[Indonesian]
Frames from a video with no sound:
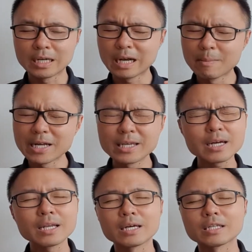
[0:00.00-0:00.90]
nggak
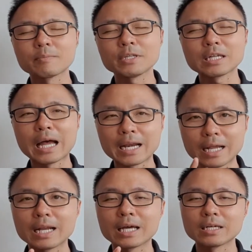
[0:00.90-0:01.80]
banyak lah tapi
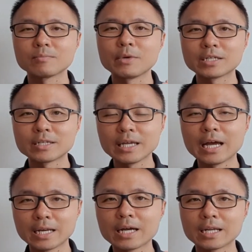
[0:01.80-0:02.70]
ada lah
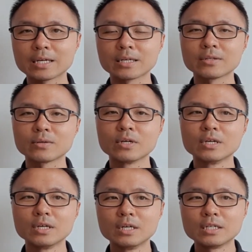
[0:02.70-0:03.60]
biasanya ada lah gitu
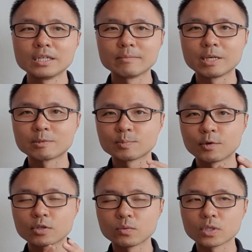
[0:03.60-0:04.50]
jam-jam
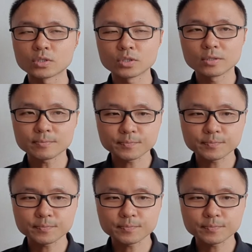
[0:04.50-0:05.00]
sport watch